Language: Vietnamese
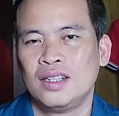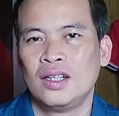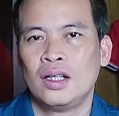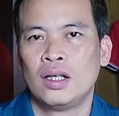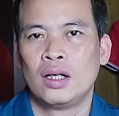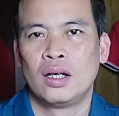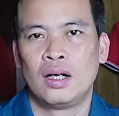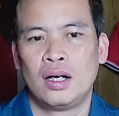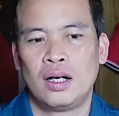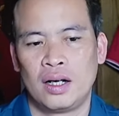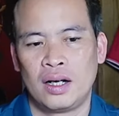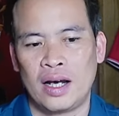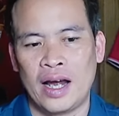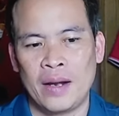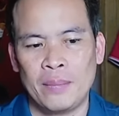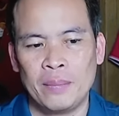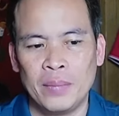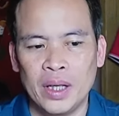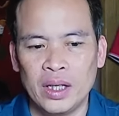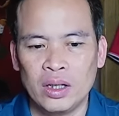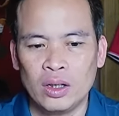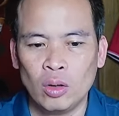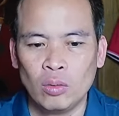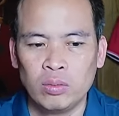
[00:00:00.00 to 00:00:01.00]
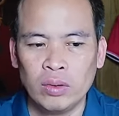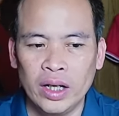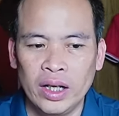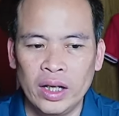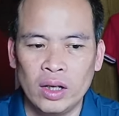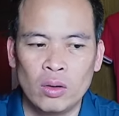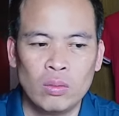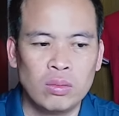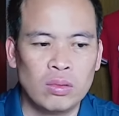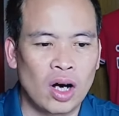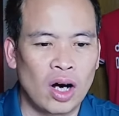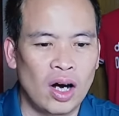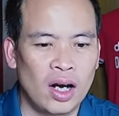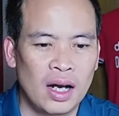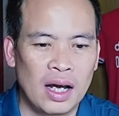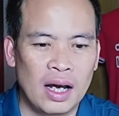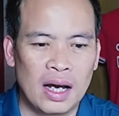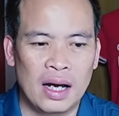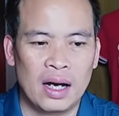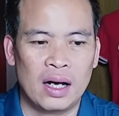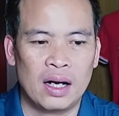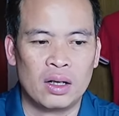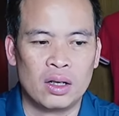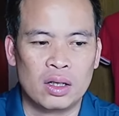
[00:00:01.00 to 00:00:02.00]
à, em mình lúc đi cũng nói
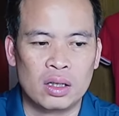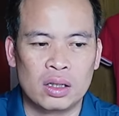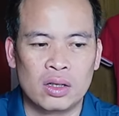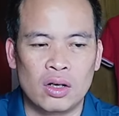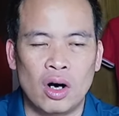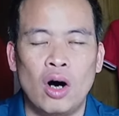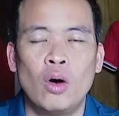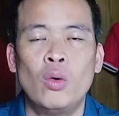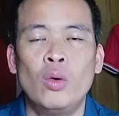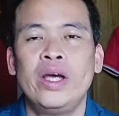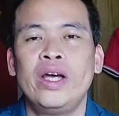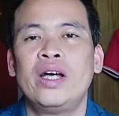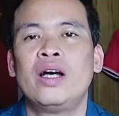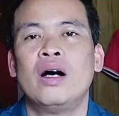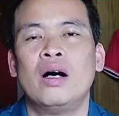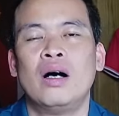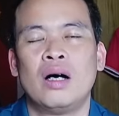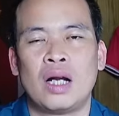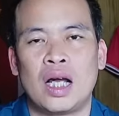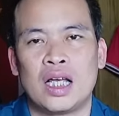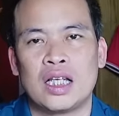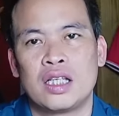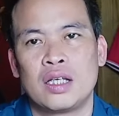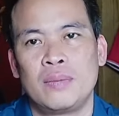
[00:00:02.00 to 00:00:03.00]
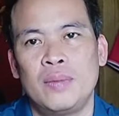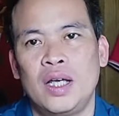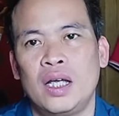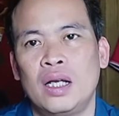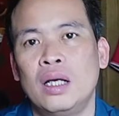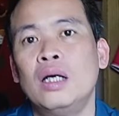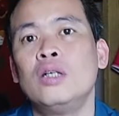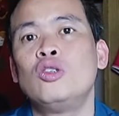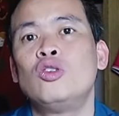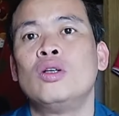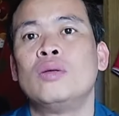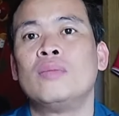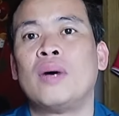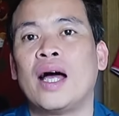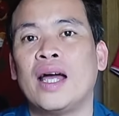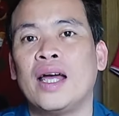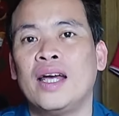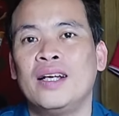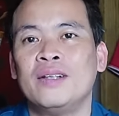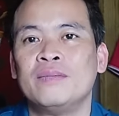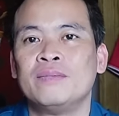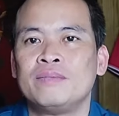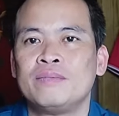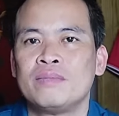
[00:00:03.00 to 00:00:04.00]
là có nguy cơ là sẽ bị lỡ chuyến bay
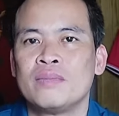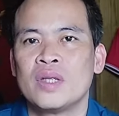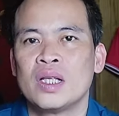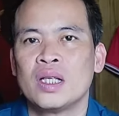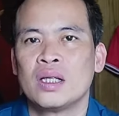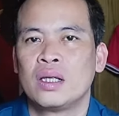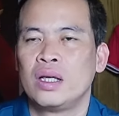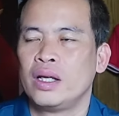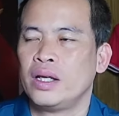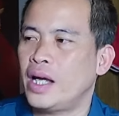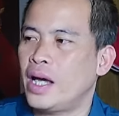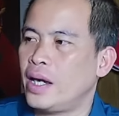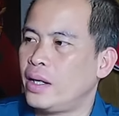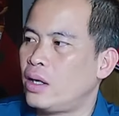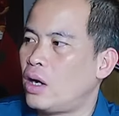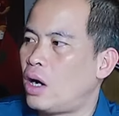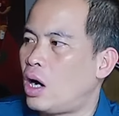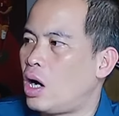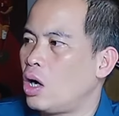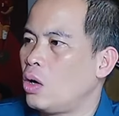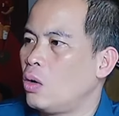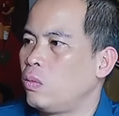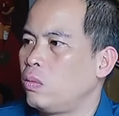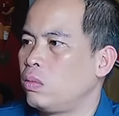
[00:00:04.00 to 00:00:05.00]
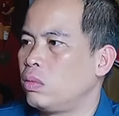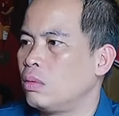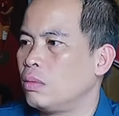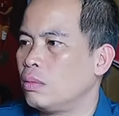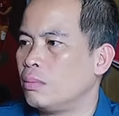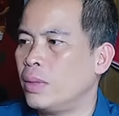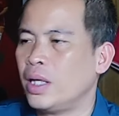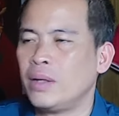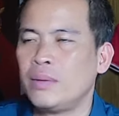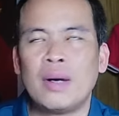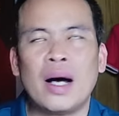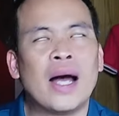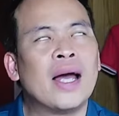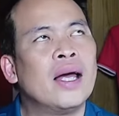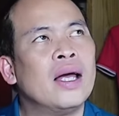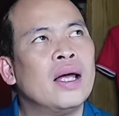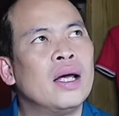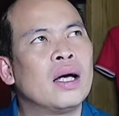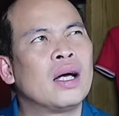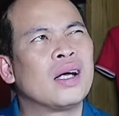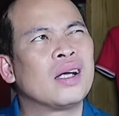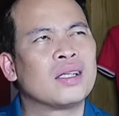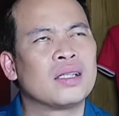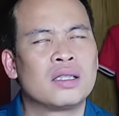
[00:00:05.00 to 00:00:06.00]
thì đến đó lúc mình bay
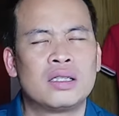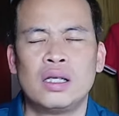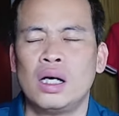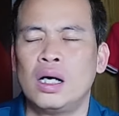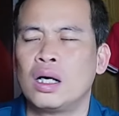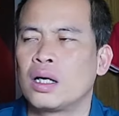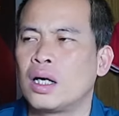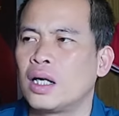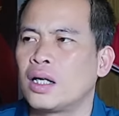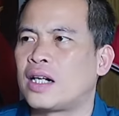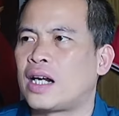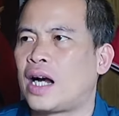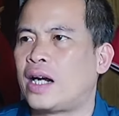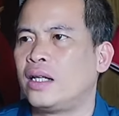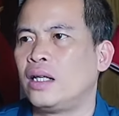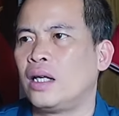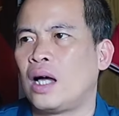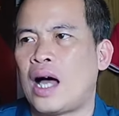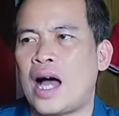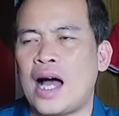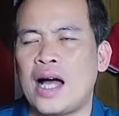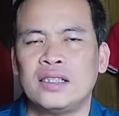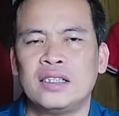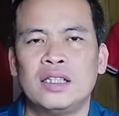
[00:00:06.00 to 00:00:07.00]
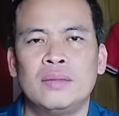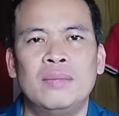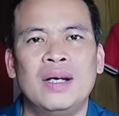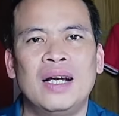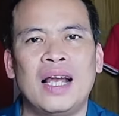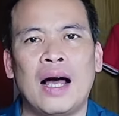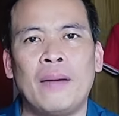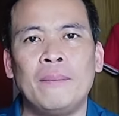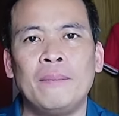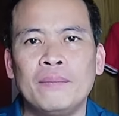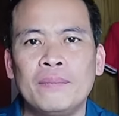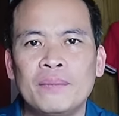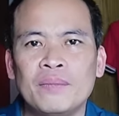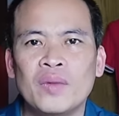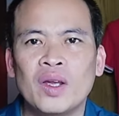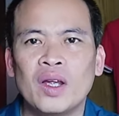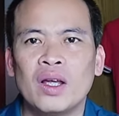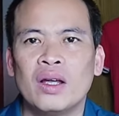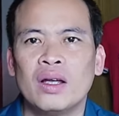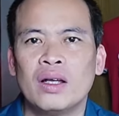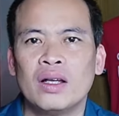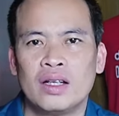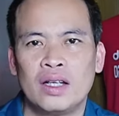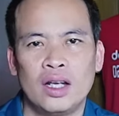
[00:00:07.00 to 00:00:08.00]
giờ cất cánh là 2 giờ 15
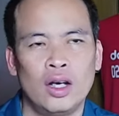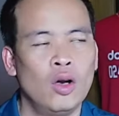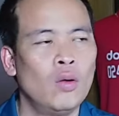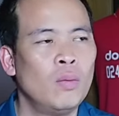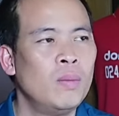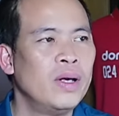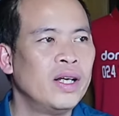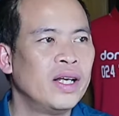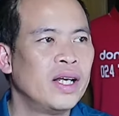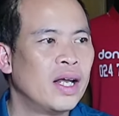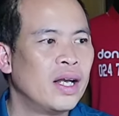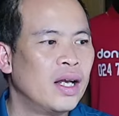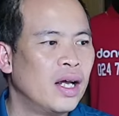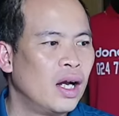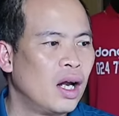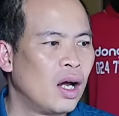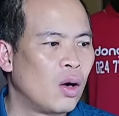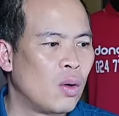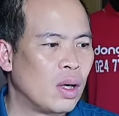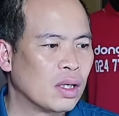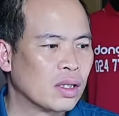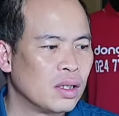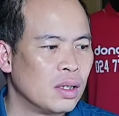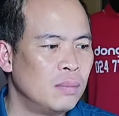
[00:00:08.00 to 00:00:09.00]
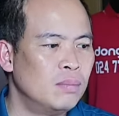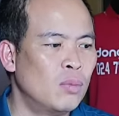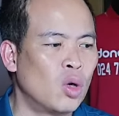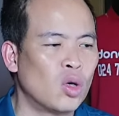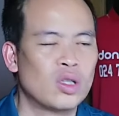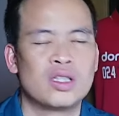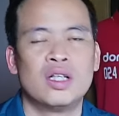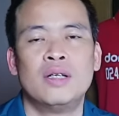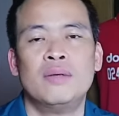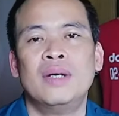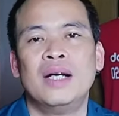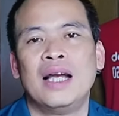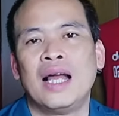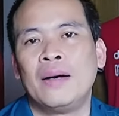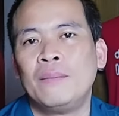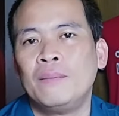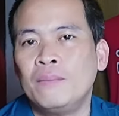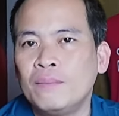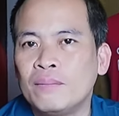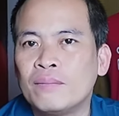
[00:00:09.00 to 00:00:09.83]
thì lúc mình đến đấy là khoảng tầm 1 giờ 15